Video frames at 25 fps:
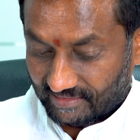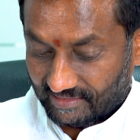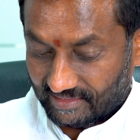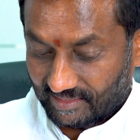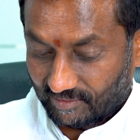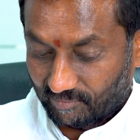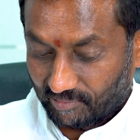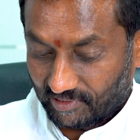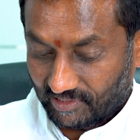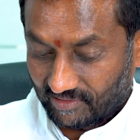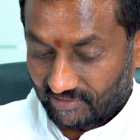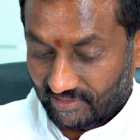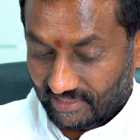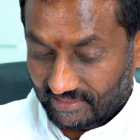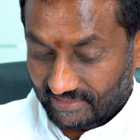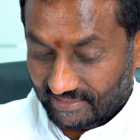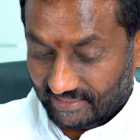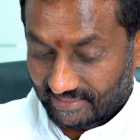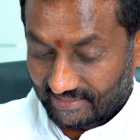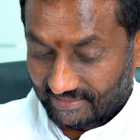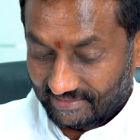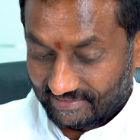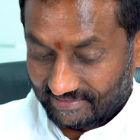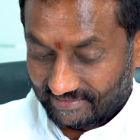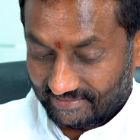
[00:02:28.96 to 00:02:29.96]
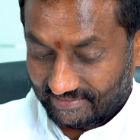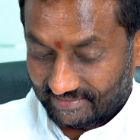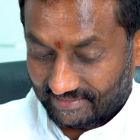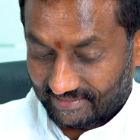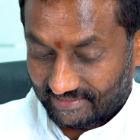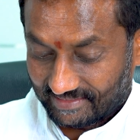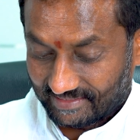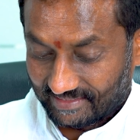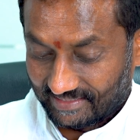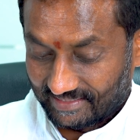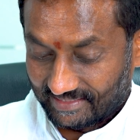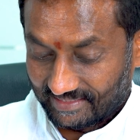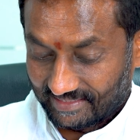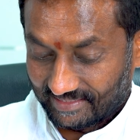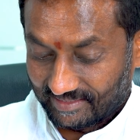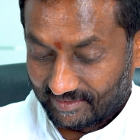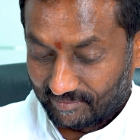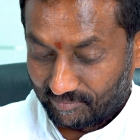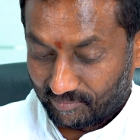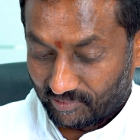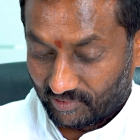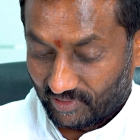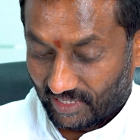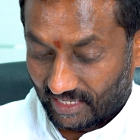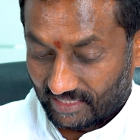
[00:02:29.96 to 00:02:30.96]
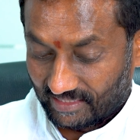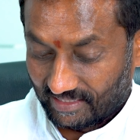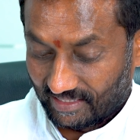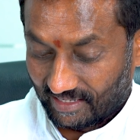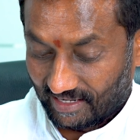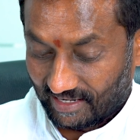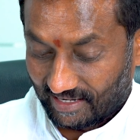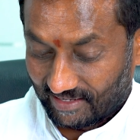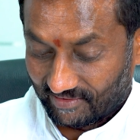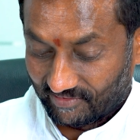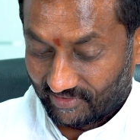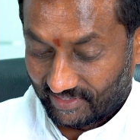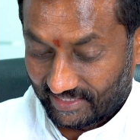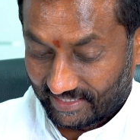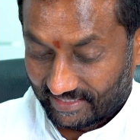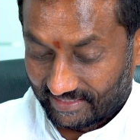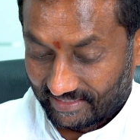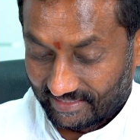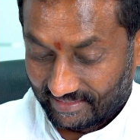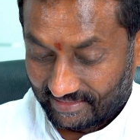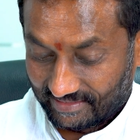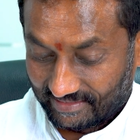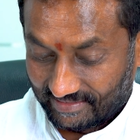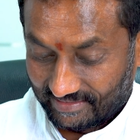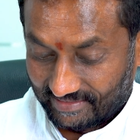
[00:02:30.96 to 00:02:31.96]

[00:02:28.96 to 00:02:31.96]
తప్పకుండా అంజన ఎందుకంటే పునాదిరాలు అవే కదా